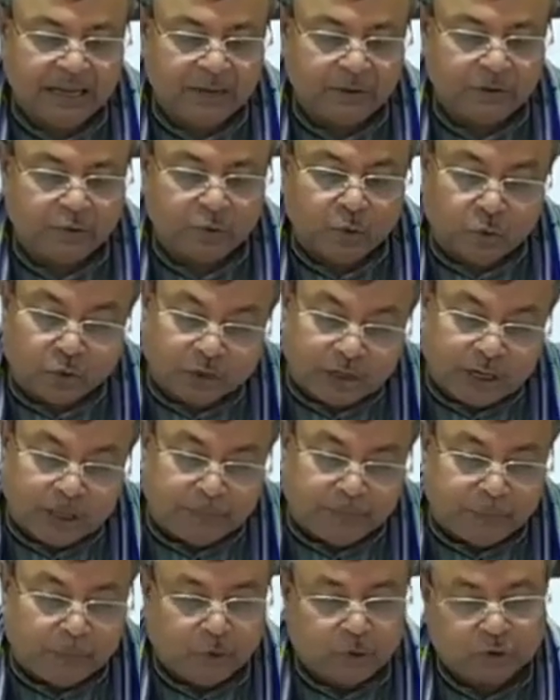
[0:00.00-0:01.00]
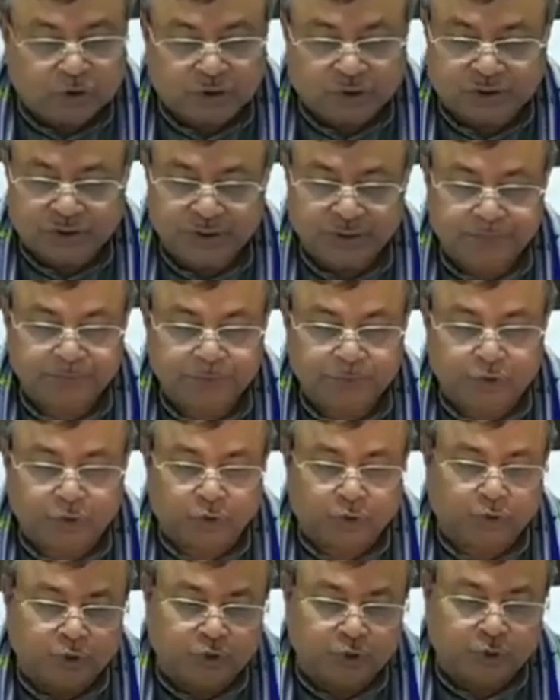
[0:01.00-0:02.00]
টোটাল পোস্ট
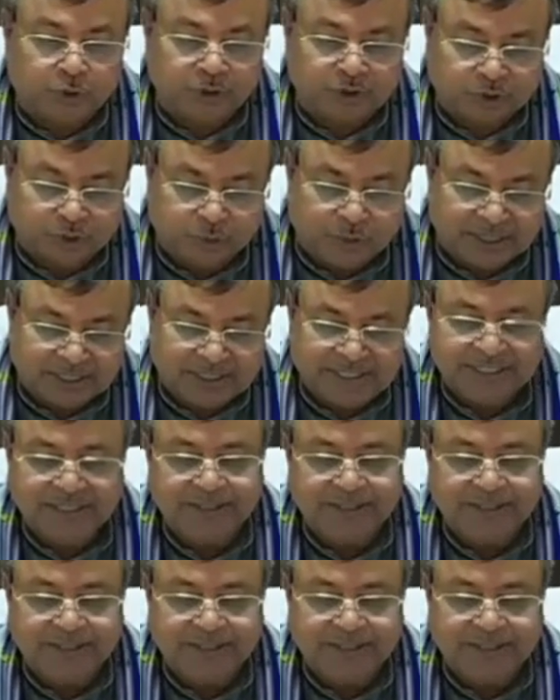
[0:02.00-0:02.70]
চোদ্দোশো অষ্টআশি